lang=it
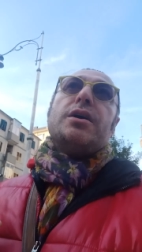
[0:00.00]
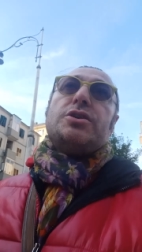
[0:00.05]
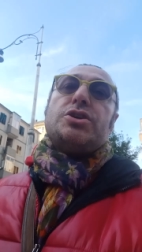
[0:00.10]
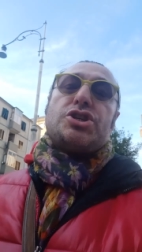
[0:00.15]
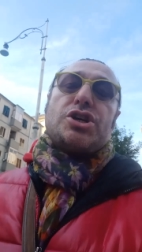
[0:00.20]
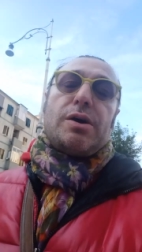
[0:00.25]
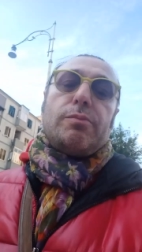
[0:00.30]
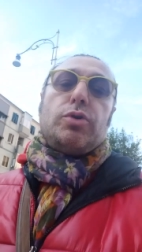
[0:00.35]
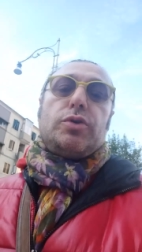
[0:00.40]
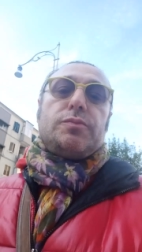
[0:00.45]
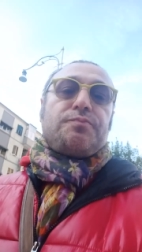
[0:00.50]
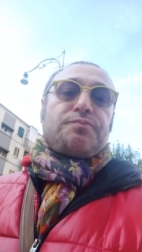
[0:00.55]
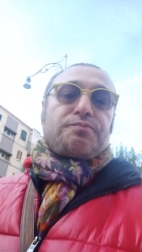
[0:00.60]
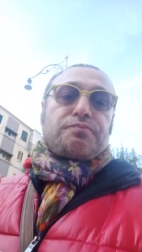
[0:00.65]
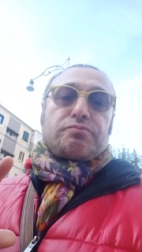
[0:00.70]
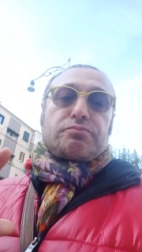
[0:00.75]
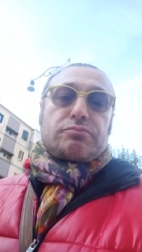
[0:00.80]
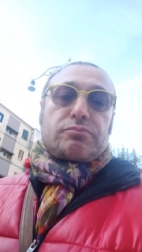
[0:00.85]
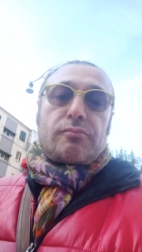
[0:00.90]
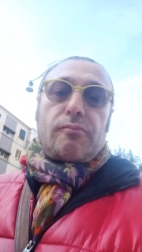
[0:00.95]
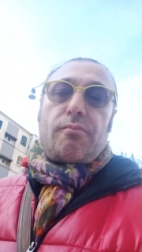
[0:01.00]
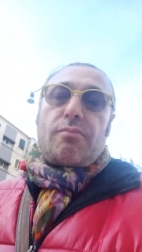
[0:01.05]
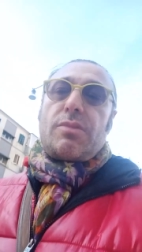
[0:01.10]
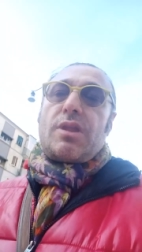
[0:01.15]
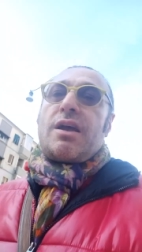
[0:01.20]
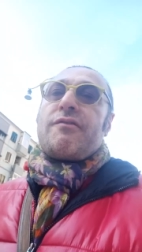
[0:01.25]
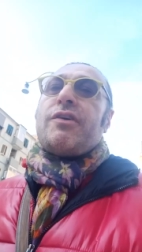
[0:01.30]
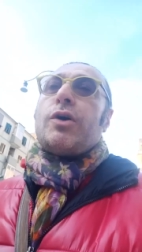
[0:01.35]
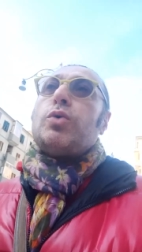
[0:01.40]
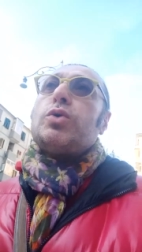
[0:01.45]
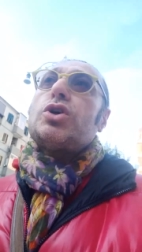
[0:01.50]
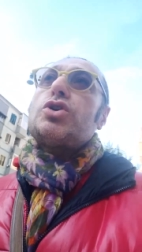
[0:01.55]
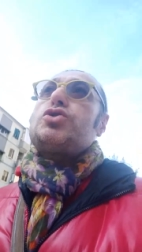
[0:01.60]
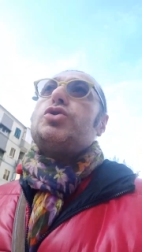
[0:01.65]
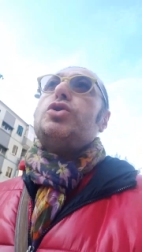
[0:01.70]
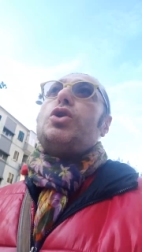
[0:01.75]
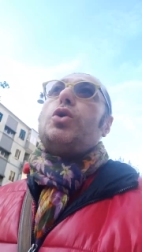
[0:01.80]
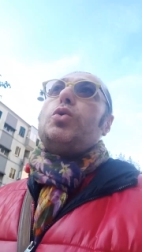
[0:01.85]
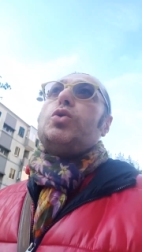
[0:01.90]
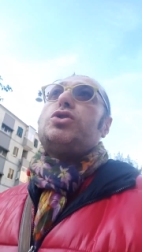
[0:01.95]
diciamo,
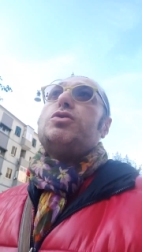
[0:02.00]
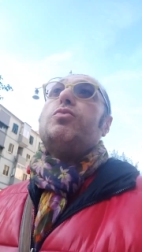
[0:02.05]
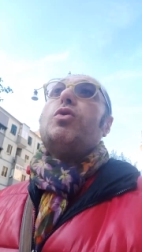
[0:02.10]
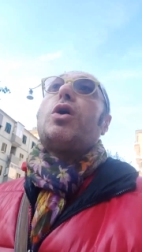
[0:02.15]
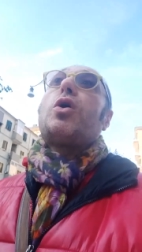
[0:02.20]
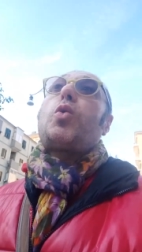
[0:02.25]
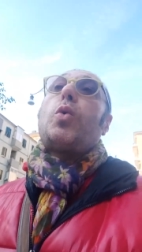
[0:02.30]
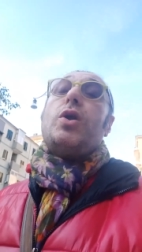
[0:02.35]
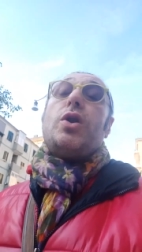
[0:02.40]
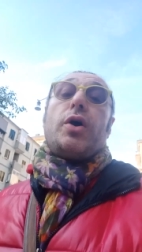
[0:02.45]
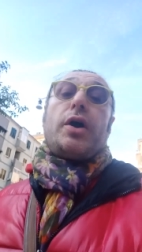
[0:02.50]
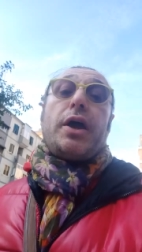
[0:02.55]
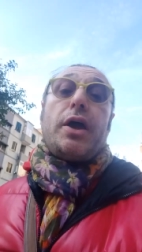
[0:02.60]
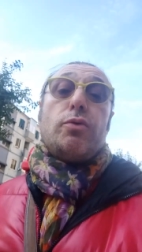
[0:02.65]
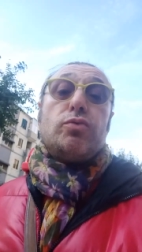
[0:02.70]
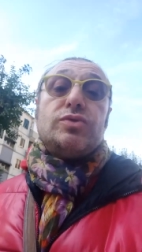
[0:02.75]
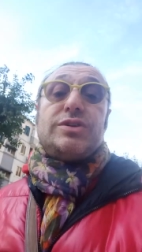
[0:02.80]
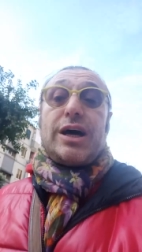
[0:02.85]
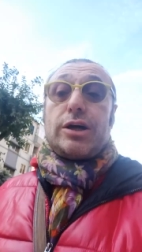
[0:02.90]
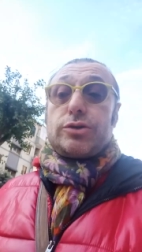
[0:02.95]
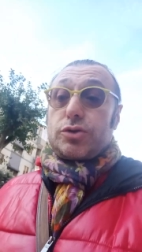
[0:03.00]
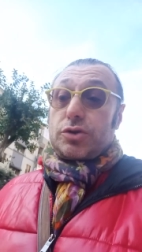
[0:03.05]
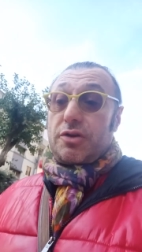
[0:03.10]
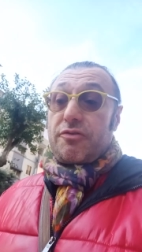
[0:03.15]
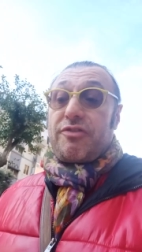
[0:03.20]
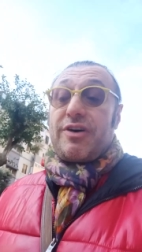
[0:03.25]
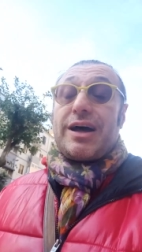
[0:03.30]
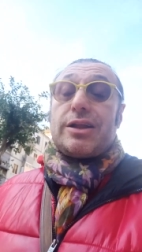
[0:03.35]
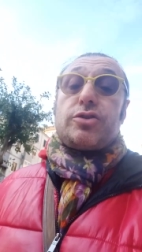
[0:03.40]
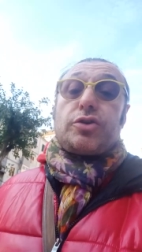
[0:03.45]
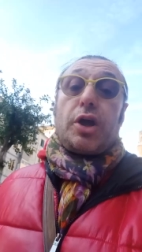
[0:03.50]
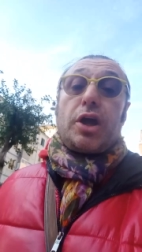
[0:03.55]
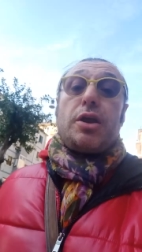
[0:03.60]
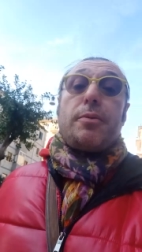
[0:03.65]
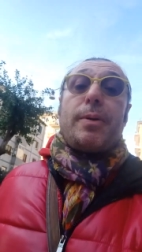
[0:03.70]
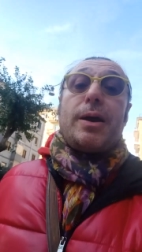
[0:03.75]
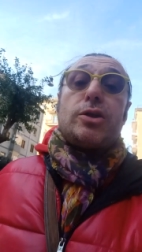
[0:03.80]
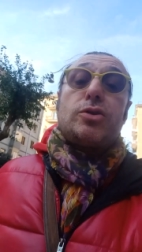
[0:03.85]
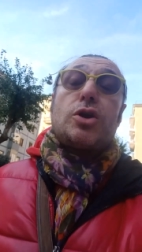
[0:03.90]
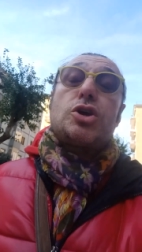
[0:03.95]
valutazioni dell'ultimo, quello che è un dato di fatto, vi
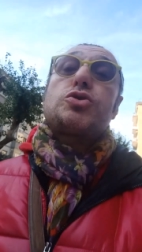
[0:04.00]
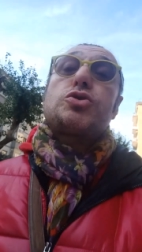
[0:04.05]
ripeto,